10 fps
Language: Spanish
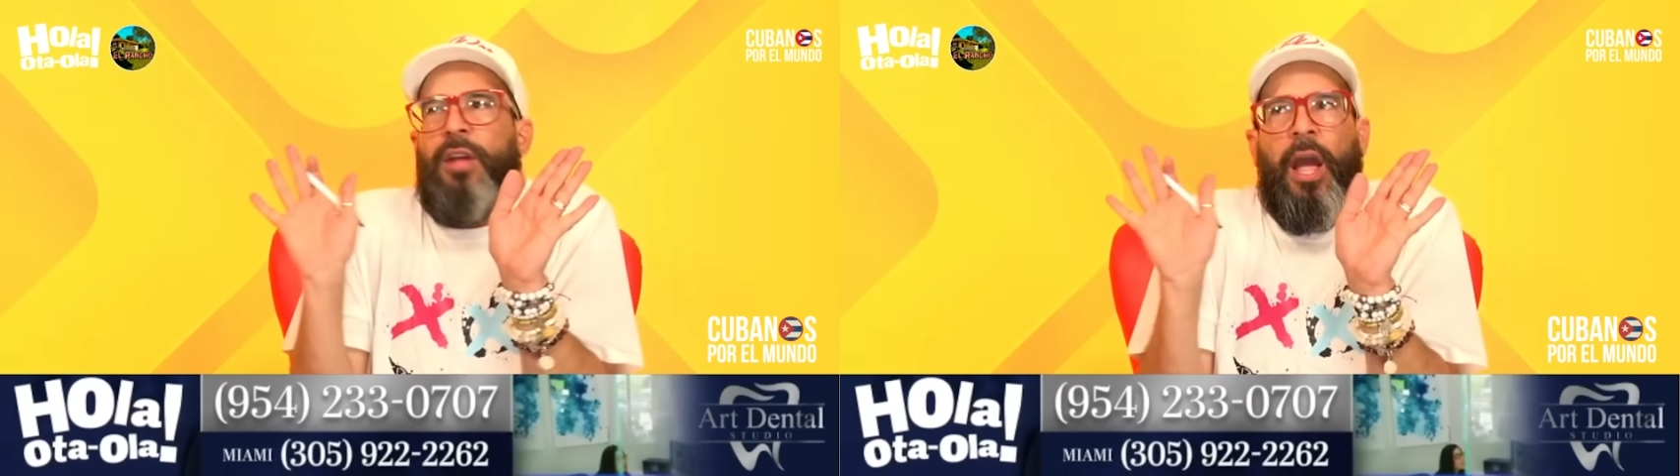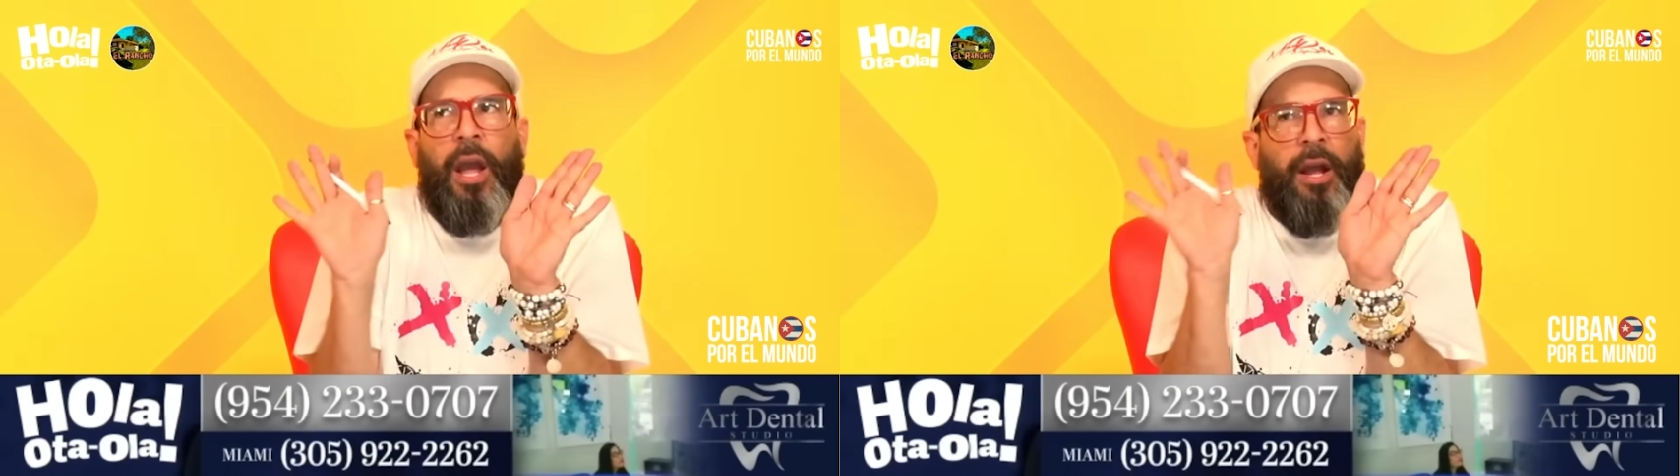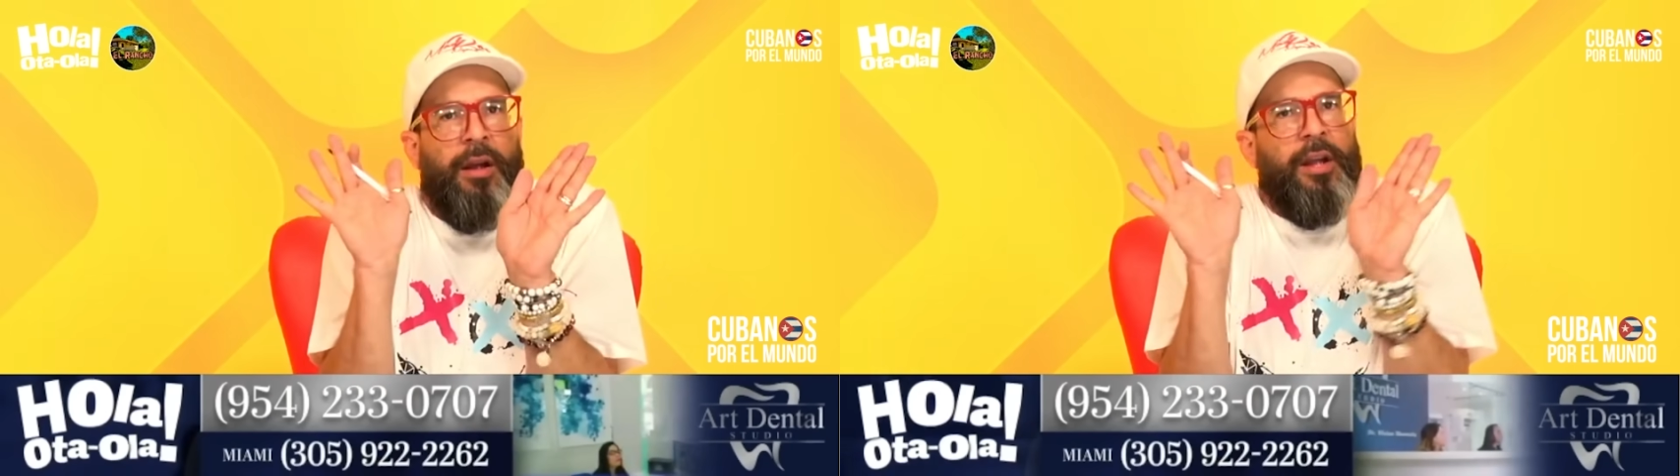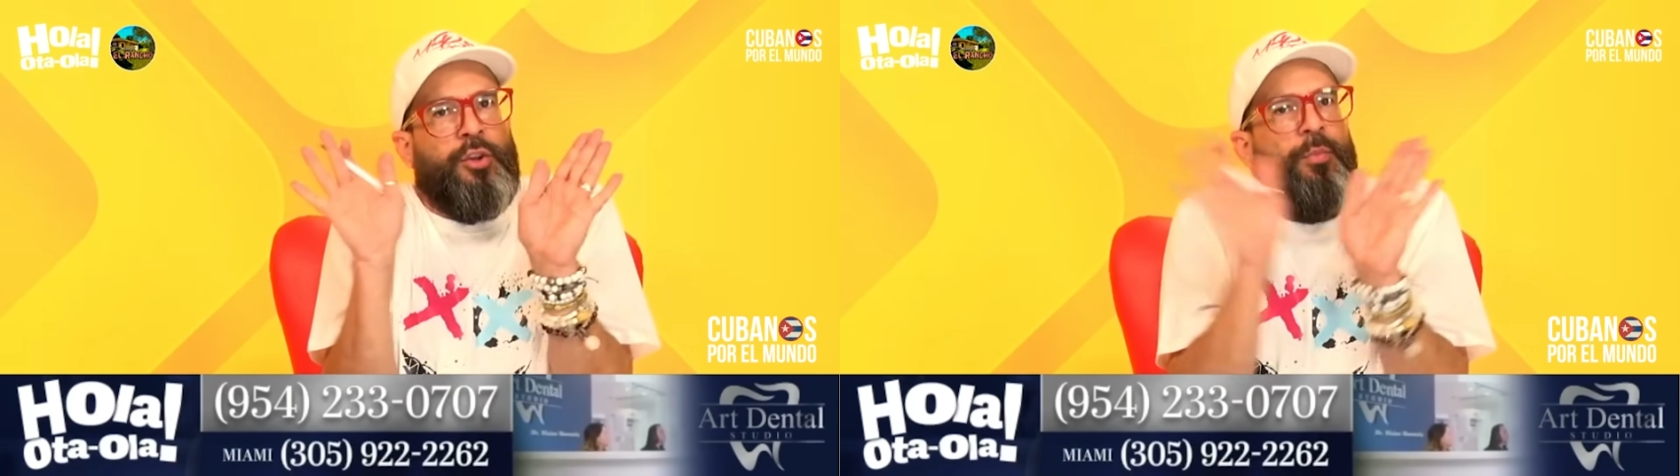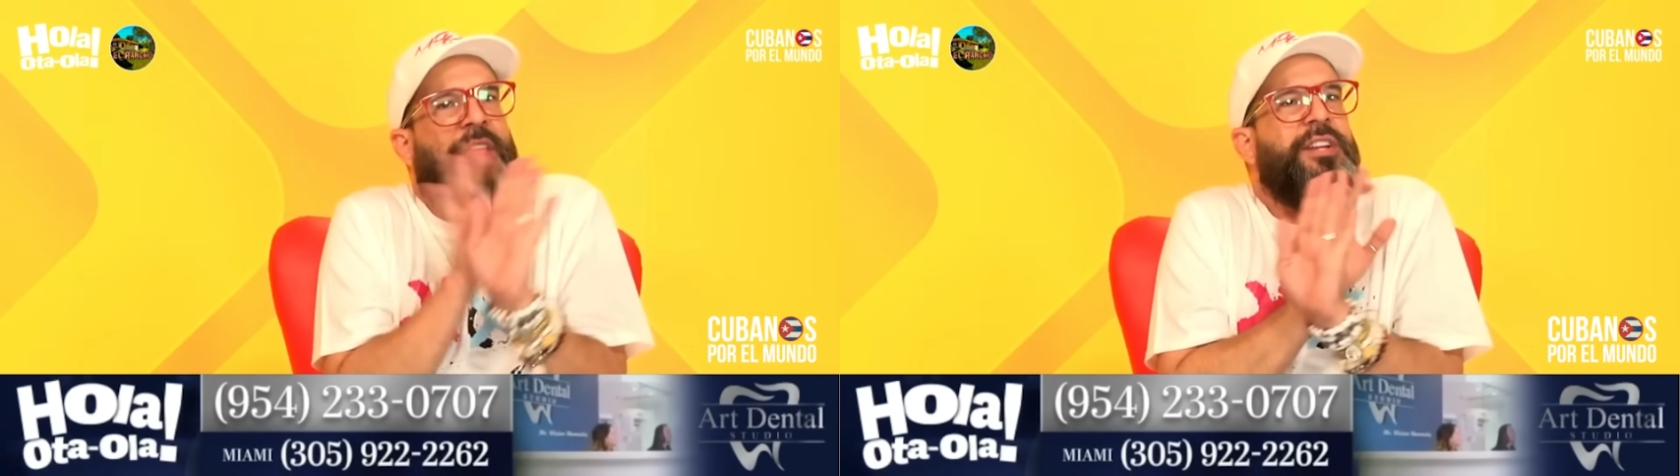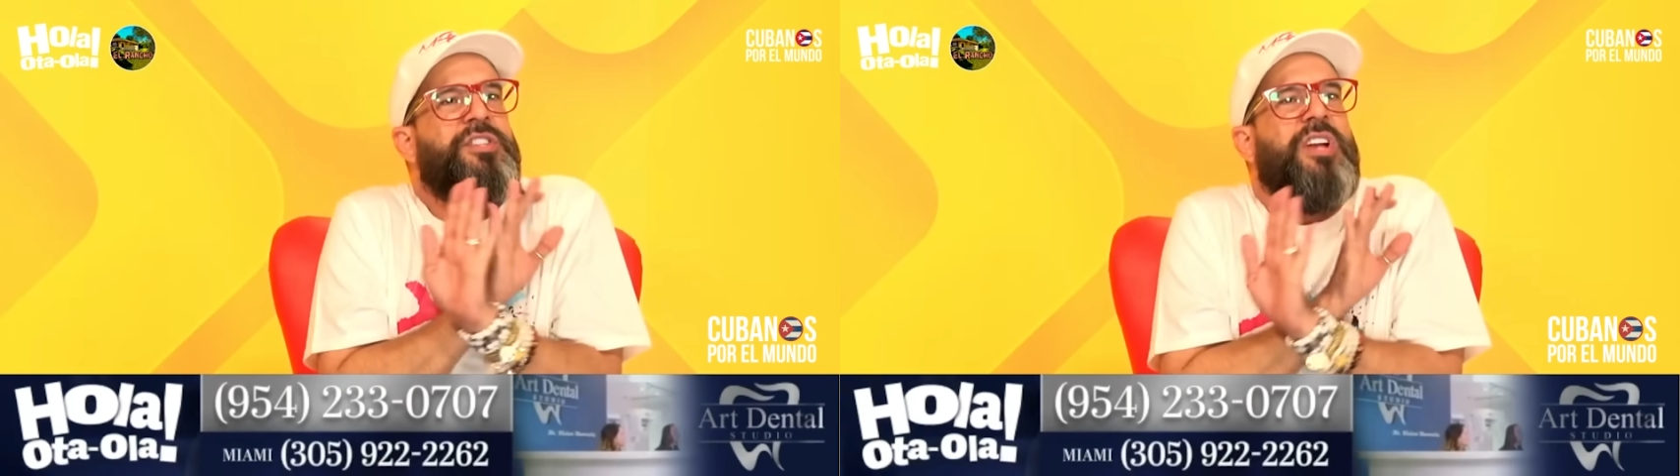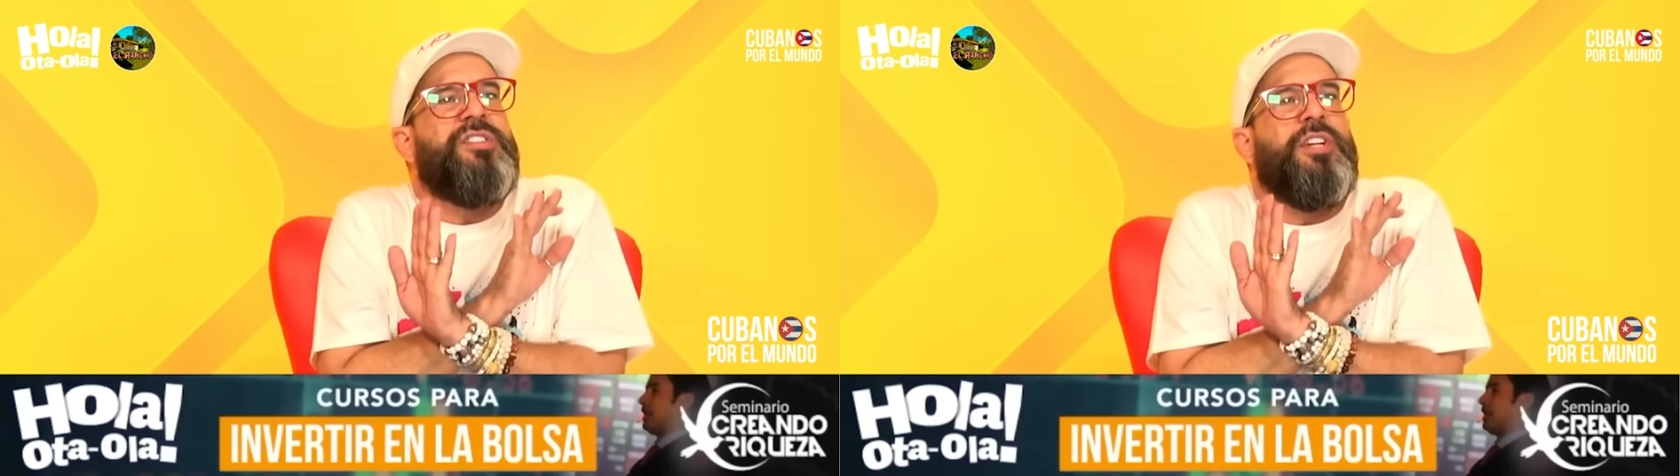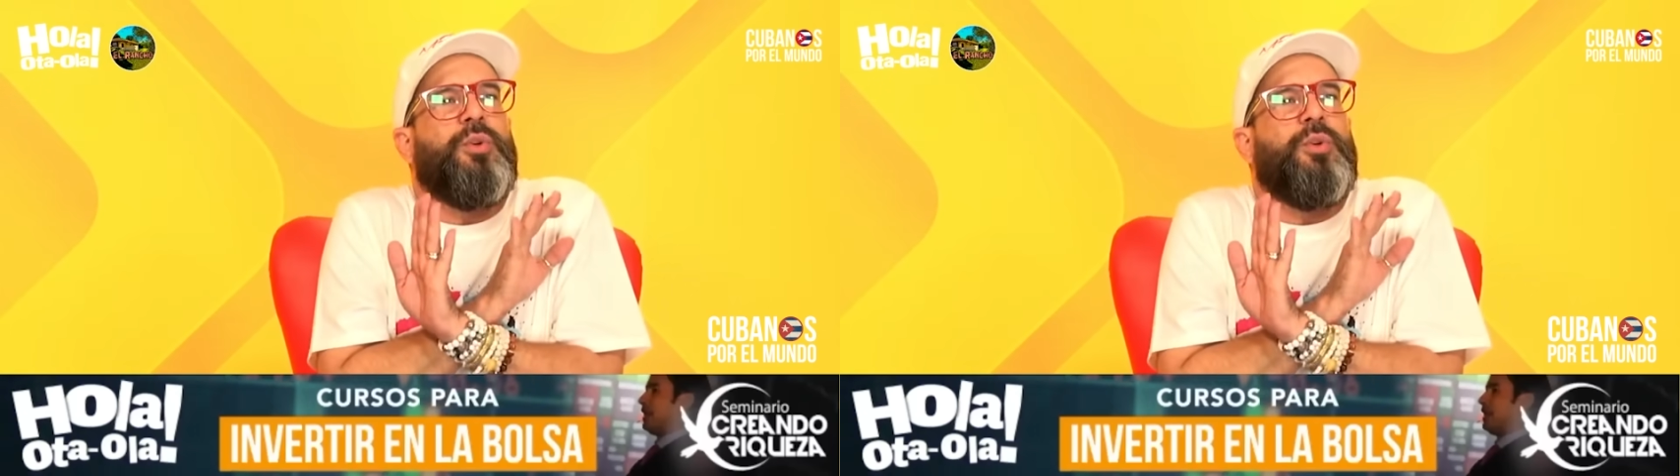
eh, tú me dices si